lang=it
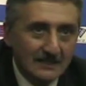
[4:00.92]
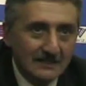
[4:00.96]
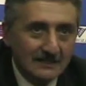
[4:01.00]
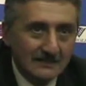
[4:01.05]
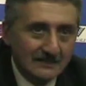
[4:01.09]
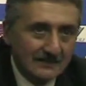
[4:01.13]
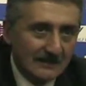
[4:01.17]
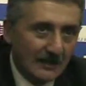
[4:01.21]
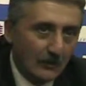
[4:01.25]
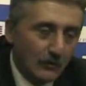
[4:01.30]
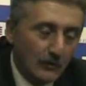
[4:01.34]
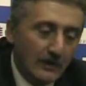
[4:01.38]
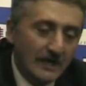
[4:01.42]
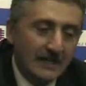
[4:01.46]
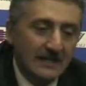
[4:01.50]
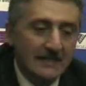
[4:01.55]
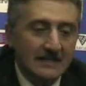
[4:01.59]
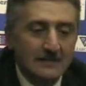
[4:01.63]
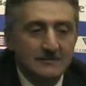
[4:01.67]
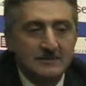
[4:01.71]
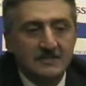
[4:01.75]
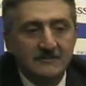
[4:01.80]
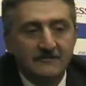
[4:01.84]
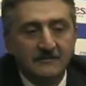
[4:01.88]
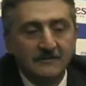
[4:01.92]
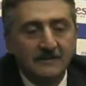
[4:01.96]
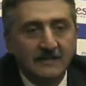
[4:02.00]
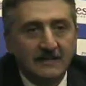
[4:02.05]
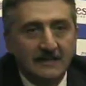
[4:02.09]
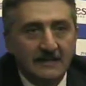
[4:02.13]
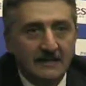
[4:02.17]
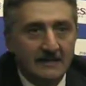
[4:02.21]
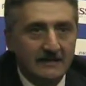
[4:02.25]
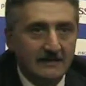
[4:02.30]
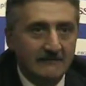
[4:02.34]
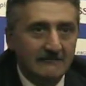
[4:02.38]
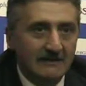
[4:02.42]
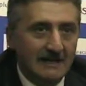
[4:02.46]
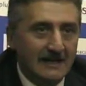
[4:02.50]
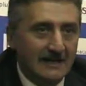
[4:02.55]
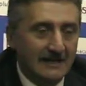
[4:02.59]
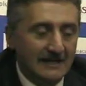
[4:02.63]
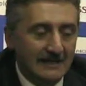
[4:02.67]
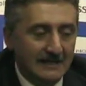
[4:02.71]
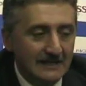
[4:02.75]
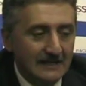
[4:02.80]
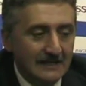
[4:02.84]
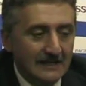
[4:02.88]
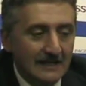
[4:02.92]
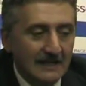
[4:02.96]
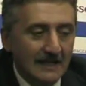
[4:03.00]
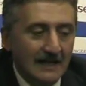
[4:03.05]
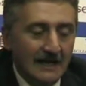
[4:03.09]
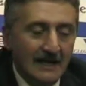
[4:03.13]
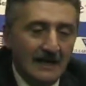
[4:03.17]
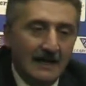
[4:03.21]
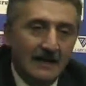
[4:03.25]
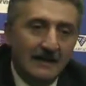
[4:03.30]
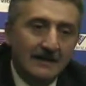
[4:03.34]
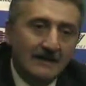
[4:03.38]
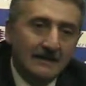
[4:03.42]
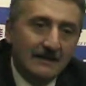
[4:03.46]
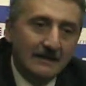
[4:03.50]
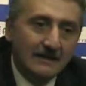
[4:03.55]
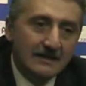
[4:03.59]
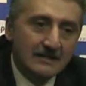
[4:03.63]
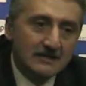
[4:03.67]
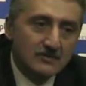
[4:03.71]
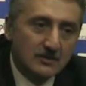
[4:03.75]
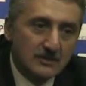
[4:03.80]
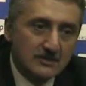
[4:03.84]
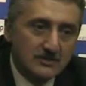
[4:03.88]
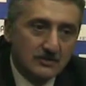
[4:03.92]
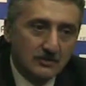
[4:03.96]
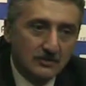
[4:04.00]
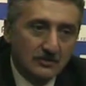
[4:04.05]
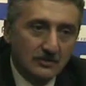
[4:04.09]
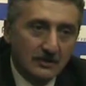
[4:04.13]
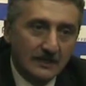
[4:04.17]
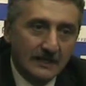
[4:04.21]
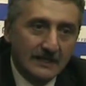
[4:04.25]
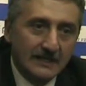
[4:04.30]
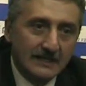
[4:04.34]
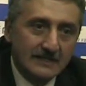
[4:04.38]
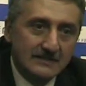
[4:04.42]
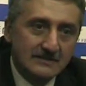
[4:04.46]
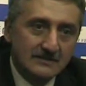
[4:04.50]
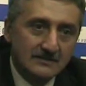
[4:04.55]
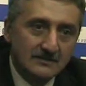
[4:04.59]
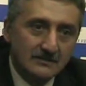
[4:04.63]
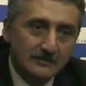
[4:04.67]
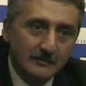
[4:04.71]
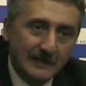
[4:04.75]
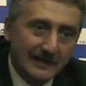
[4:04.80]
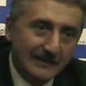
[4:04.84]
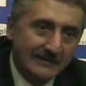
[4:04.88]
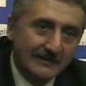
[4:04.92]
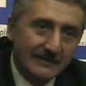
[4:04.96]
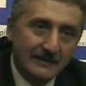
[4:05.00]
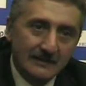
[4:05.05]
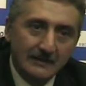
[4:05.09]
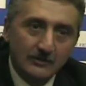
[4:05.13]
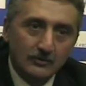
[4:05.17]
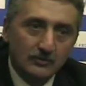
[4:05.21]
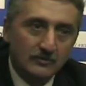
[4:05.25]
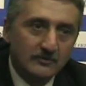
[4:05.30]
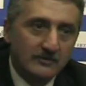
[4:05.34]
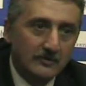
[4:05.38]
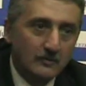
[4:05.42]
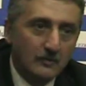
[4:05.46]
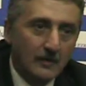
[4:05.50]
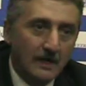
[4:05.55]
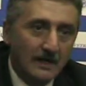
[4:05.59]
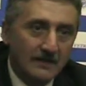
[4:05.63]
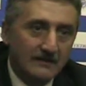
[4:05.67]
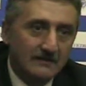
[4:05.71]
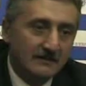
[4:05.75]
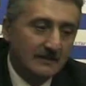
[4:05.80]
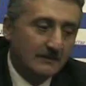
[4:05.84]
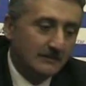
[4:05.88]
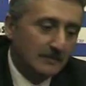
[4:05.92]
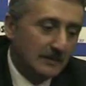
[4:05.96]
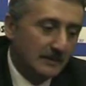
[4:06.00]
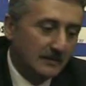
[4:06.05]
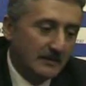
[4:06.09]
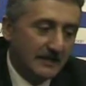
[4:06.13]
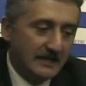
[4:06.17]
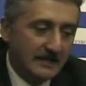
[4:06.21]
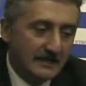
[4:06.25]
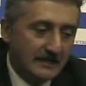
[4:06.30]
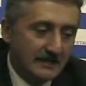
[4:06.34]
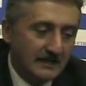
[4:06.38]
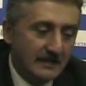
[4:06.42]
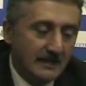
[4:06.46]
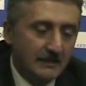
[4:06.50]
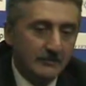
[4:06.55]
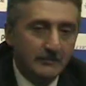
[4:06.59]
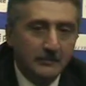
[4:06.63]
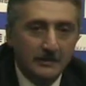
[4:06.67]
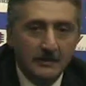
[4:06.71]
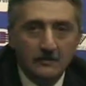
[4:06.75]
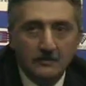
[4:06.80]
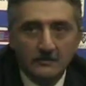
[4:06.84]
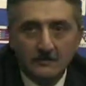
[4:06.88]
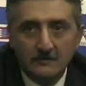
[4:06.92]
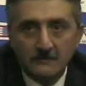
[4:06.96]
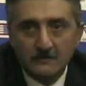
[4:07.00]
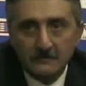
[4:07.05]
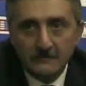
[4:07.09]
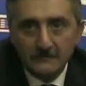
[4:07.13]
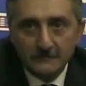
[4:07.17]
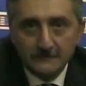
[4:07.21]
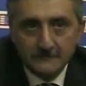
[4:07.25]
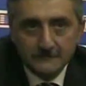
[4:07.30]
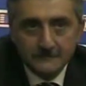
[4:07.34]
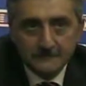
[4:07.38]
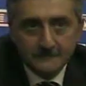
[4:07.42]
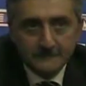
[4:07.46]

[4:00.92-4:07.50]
da Williams fino ad arrivare a Chilis o al sottocanestro, per dirli tutti quanti, dal playmaker al pivot.